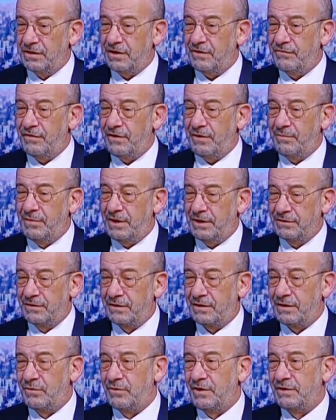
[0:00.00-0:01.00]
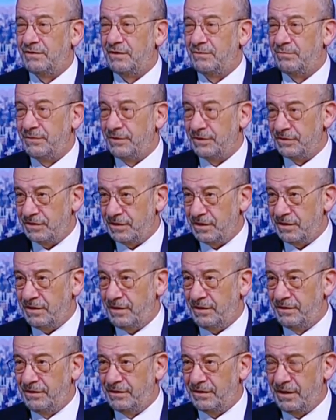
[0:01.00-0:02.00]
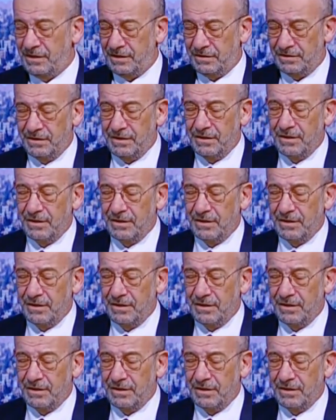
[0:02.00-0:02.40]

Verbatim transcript: رفع بعض الرواتب من الشرائح اللي كانت